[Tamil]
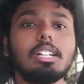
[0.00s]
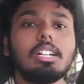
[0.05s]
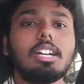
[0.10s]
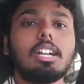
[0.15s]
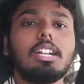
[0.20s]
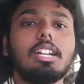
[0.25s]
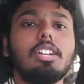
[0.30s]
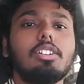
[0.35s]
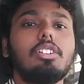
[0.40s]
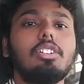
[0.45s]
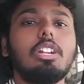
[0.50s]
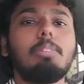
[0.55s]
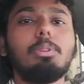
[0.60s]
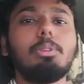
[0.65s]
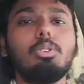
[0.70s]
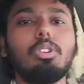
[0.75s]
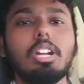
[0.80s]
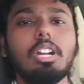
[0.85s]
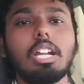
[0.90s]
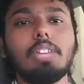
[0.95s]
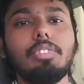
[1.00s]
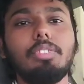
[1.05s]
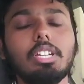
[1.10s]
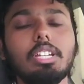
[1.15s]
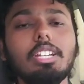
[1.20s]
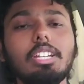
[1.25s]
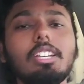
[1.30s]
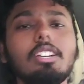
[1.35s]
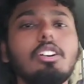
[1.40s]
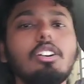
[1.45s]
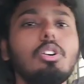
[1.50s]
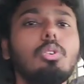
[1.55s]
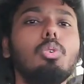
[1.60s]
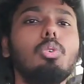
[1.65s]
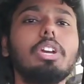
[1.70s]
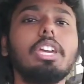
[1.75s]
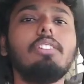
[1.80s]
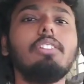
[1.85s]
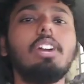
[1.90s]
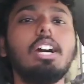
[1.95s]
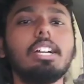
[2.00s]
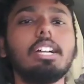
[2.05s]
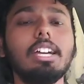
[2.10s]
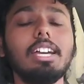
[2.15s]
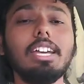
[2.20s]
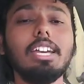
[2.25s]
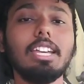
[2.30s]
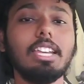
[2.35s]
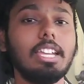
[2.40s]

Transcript: தான் கரெக்டாக இருக்கும் நம்ம ஊர் டிராஃபிக்கு ஓகே வாங்க